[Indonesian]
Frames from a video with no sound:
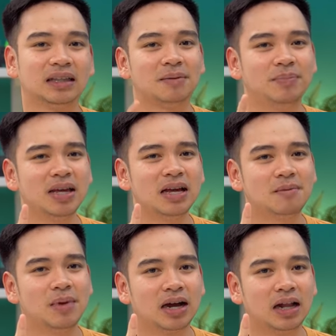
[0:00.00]
Tapi
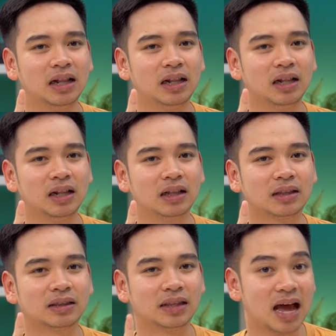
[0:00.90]
nggak bakal
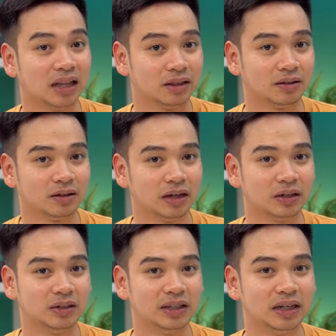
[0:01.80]
tahan
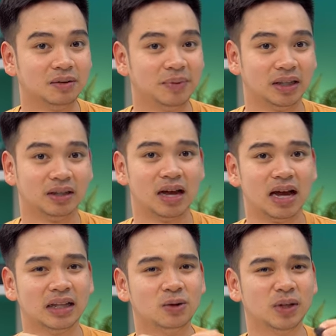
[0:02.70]
kalau ditenggelamin.
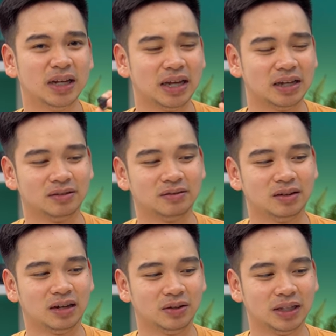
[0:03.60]
Nggak ada gunanya
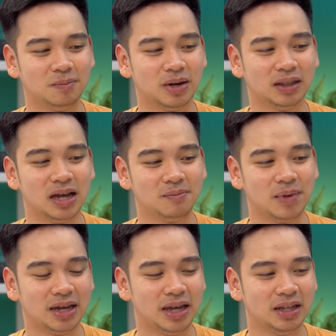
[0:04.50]
kalau kita berenang
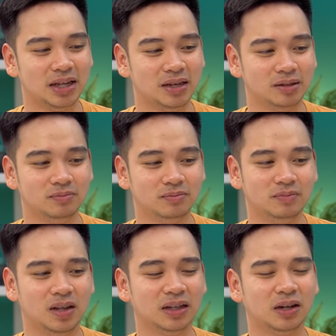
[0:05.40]
pakai ini.
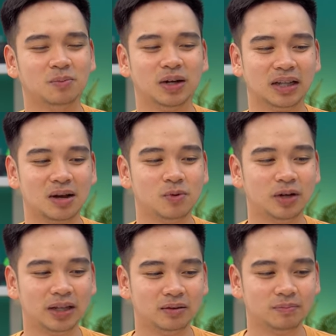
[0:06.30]
Dan kalau berenang
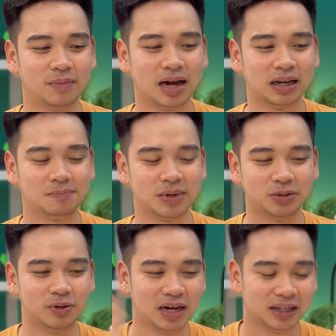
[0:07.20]
mungkin bakal lepas
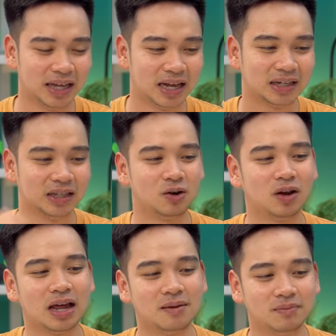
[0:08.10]
juga ketinggalan di
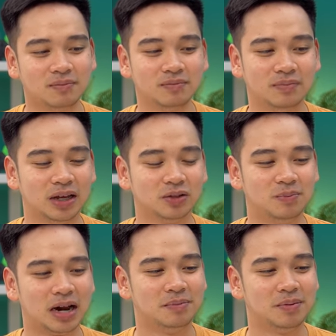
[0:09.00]
kolam. Ya itu
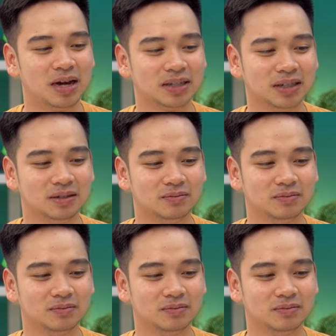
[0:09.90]
berabi banget sih.